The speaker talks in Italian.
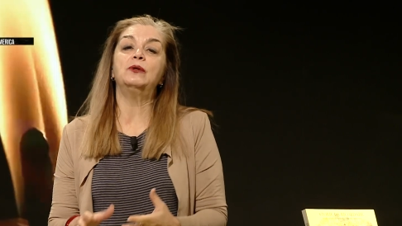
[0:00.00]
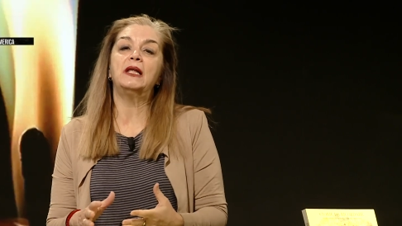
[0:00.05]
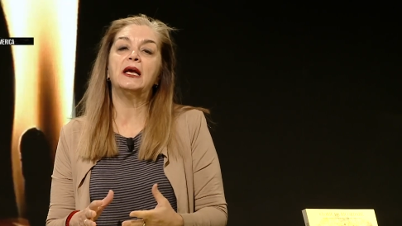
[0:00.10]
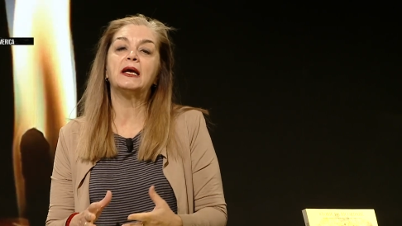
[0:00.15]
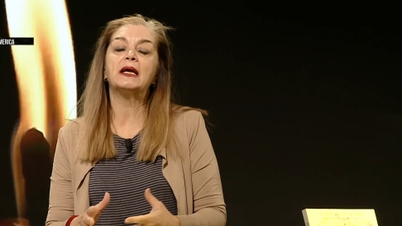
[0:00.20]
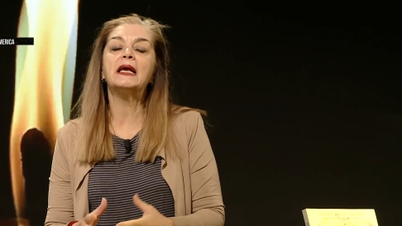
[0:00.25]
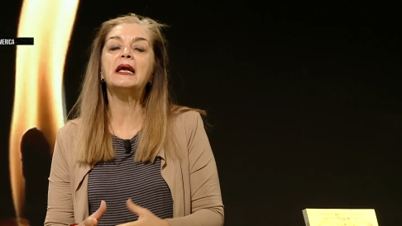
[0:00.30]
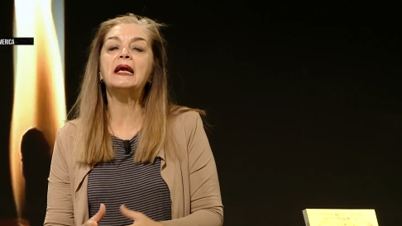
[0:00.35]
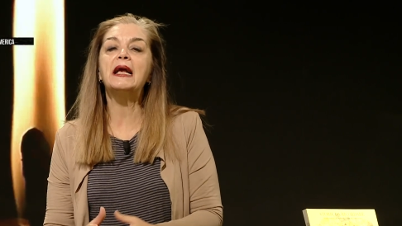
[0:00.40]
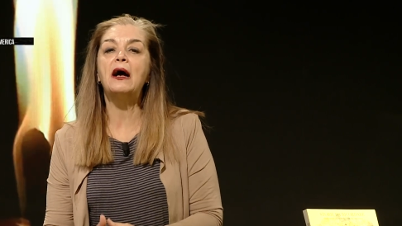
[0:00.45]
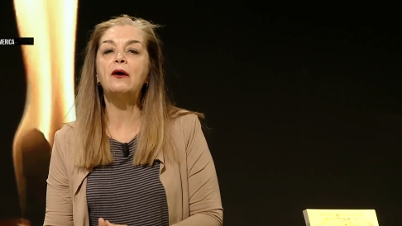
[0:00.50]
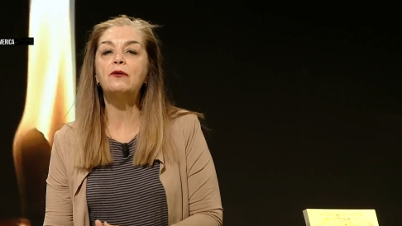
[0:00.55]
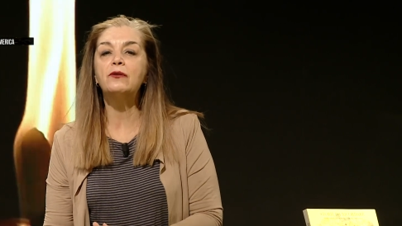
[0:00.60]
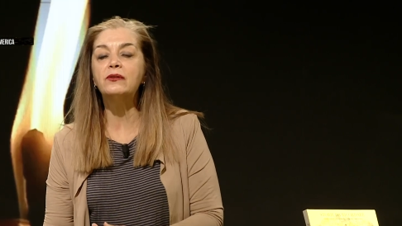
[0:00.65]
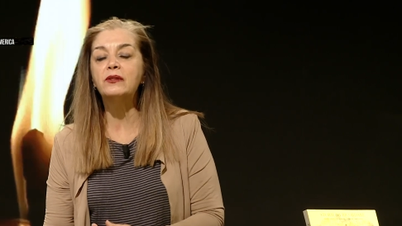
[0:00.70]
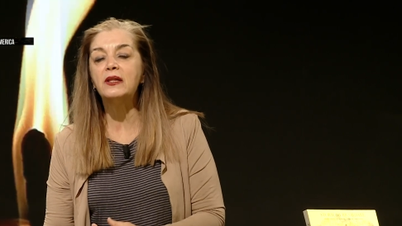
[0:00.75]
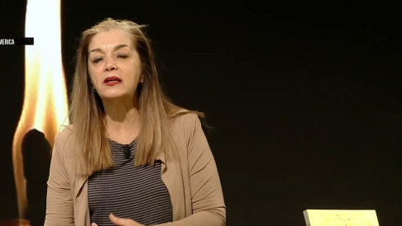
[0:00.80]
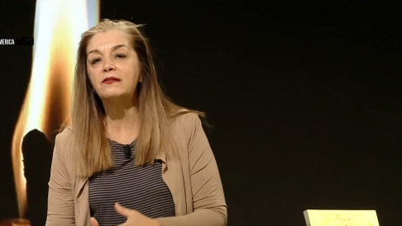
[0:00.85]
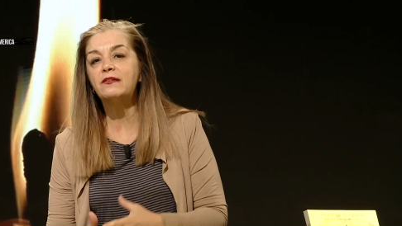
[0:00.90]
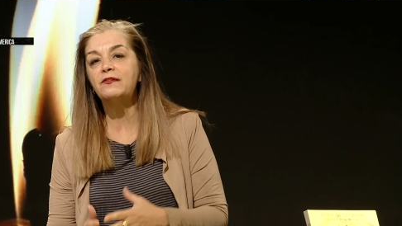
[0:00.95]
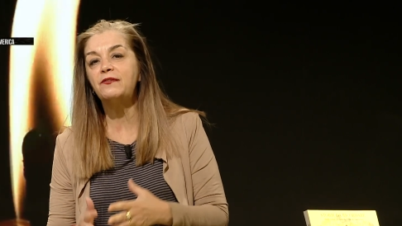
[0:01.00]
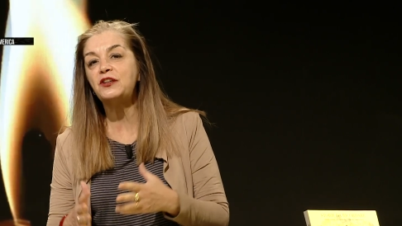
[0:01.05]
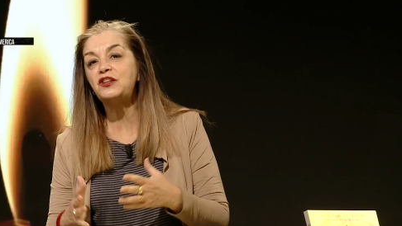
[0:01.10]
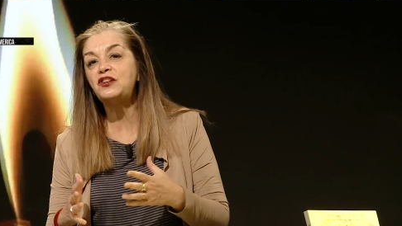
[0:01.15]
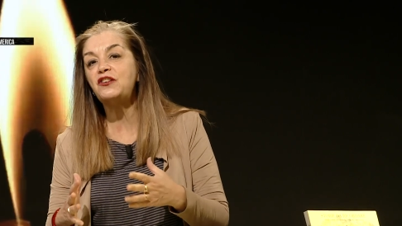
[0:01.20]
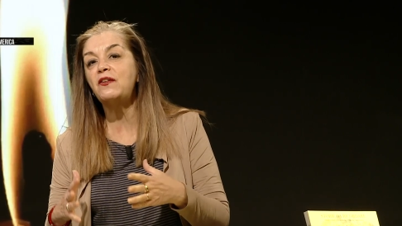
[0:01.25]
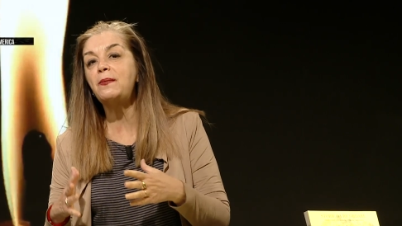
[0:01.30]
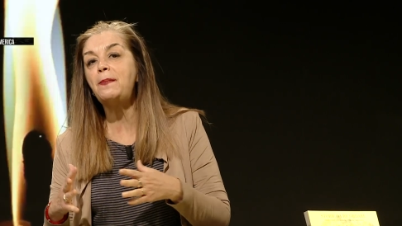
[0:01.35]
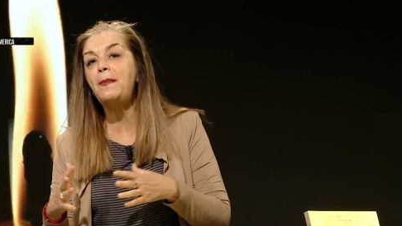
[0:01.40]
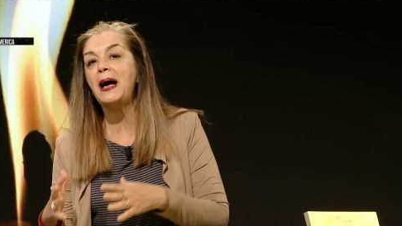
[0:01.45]
quindi anche Kaunas
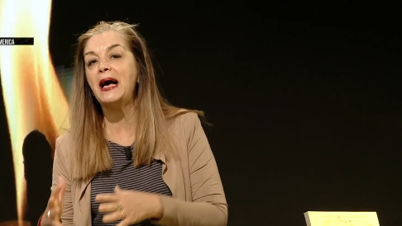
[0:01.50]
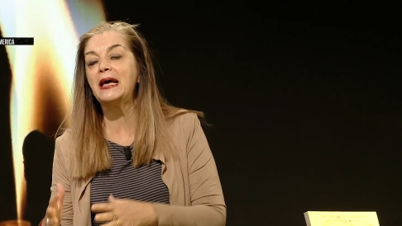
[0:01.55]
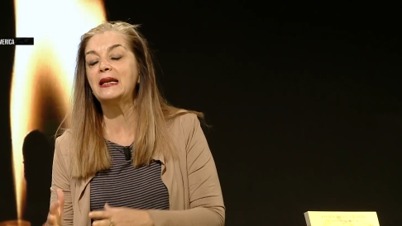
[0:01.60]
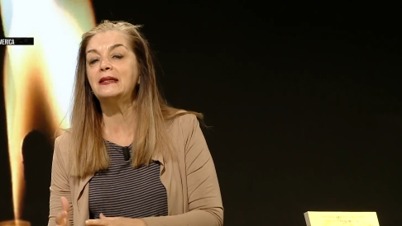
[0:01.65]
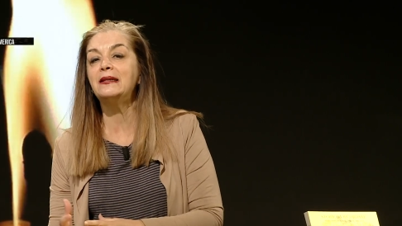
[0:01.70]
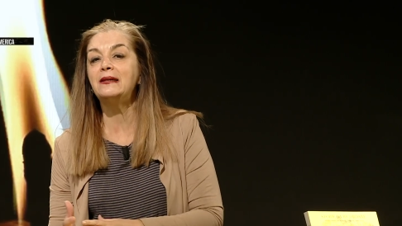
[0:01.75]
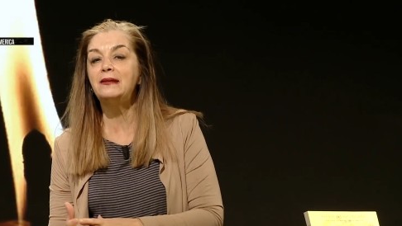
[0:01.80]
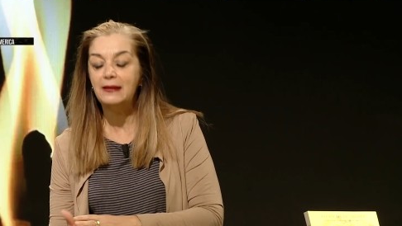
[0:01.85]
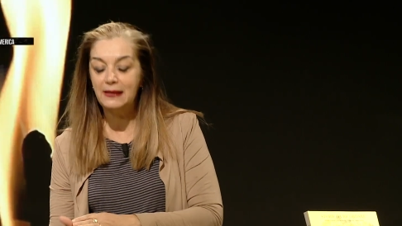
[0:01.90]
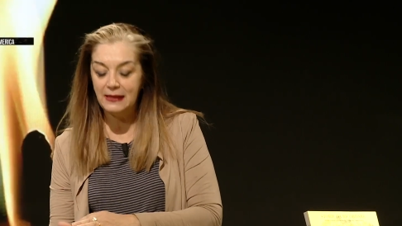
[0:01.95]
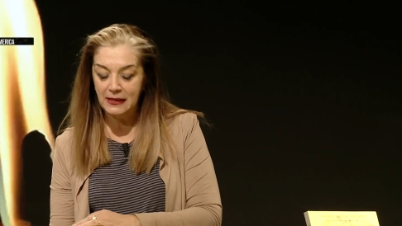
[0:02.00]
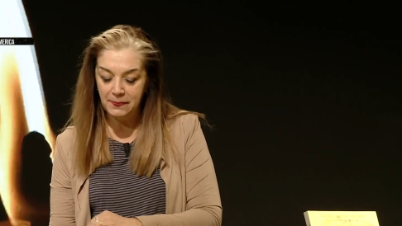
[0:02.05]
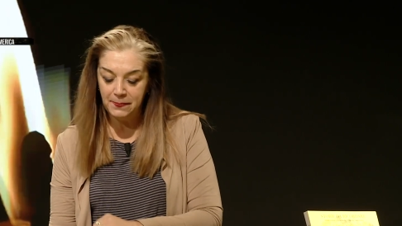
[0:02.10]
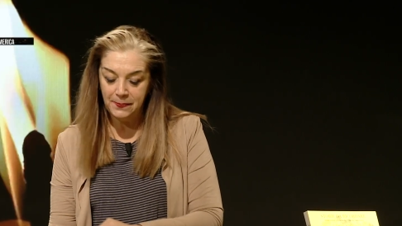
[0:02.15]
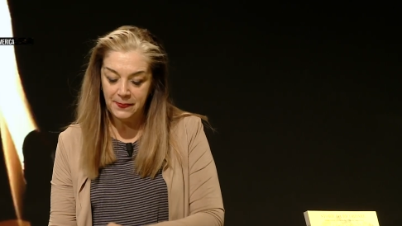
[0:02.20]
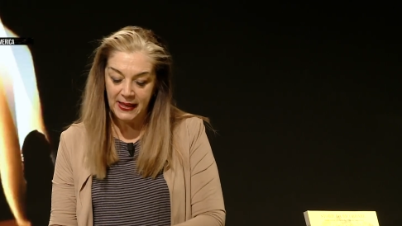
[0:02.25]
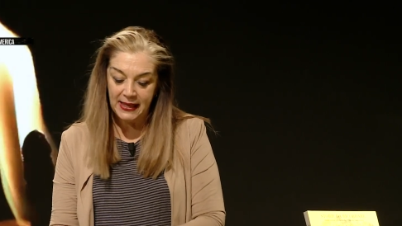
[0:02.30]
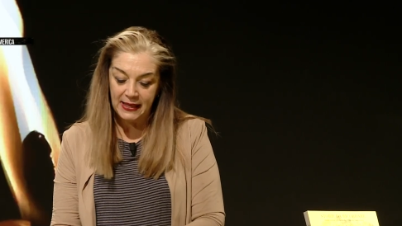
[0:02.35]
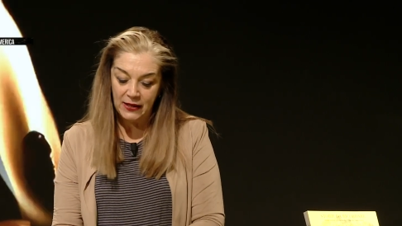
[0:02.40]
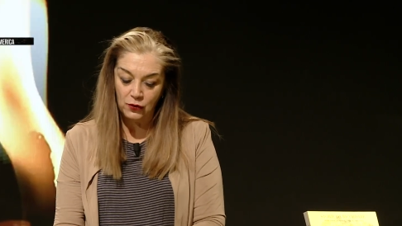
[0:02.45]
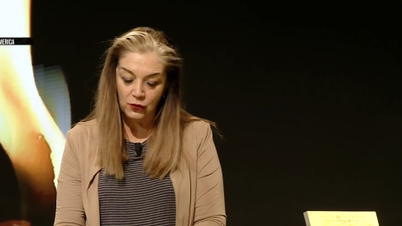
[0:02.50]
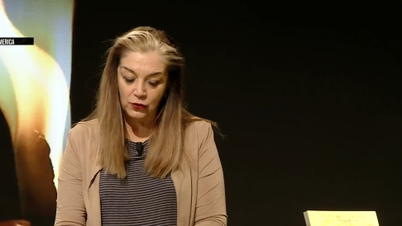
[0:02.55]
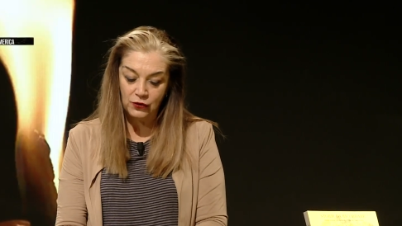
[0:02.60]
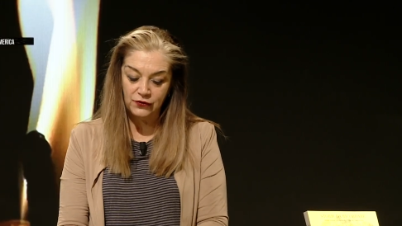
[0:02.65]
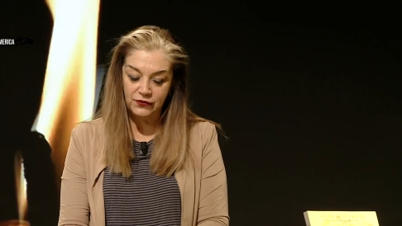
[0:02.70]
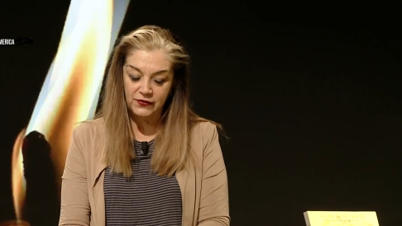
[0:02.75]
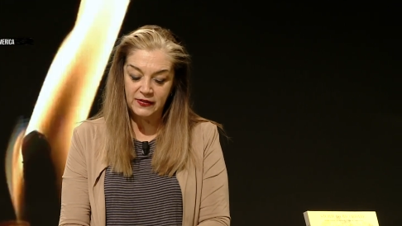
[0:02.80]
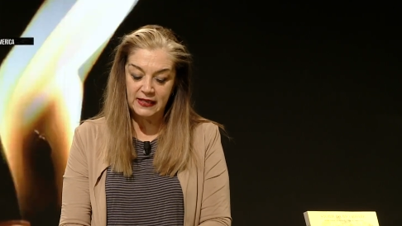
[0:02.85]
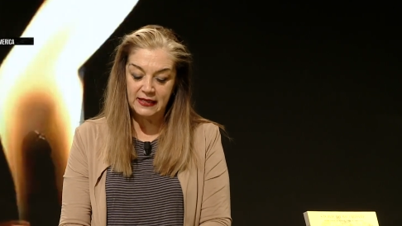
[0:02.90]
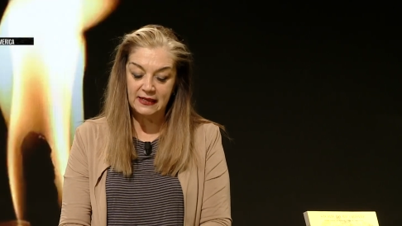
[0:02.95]
faceva parte
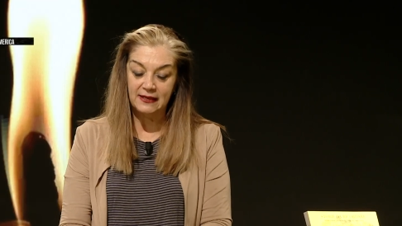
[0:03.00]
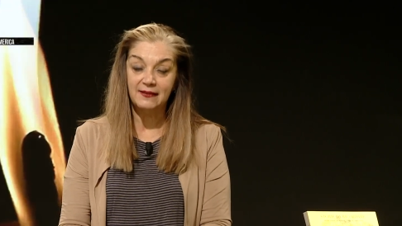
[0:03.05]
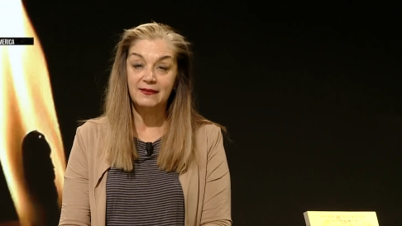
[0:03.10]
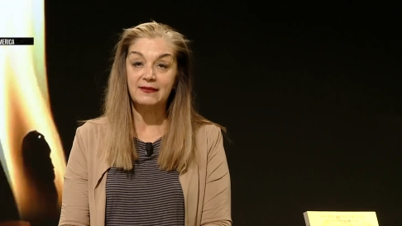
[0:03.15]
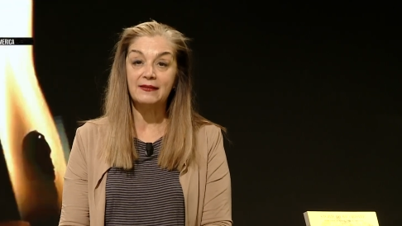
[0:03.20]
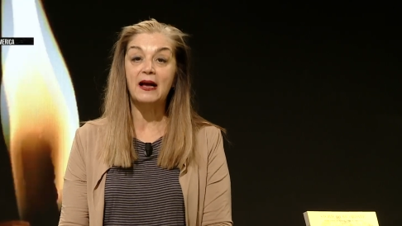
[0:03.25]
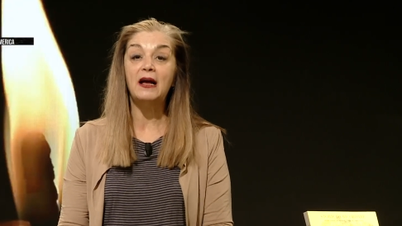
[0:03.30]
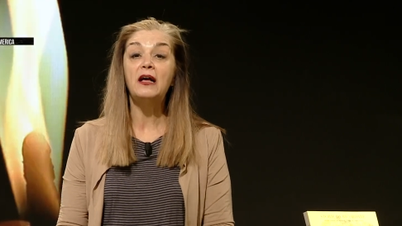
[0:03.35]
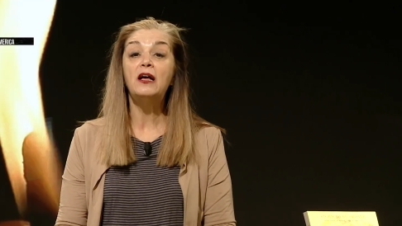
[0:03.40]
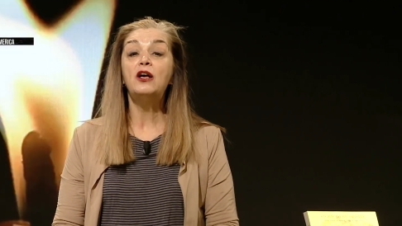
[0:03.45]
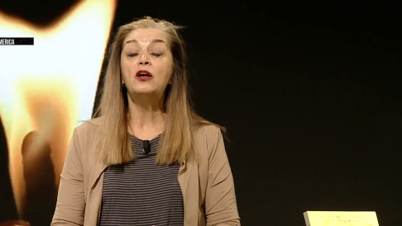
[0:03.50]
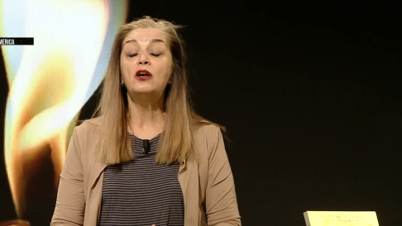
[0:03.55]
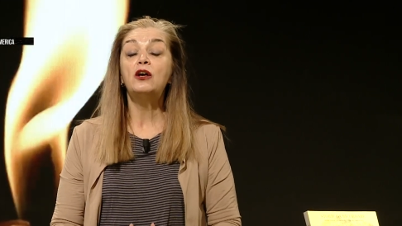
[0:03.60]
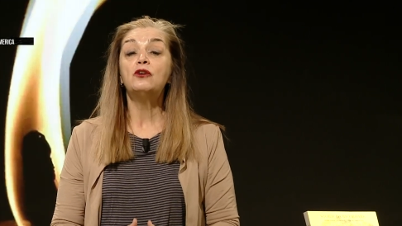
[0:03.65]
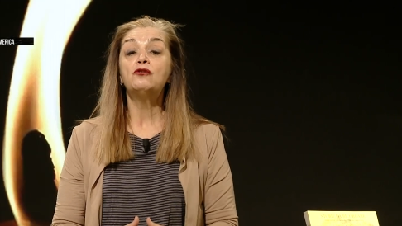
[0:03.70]
dell'impero zarista,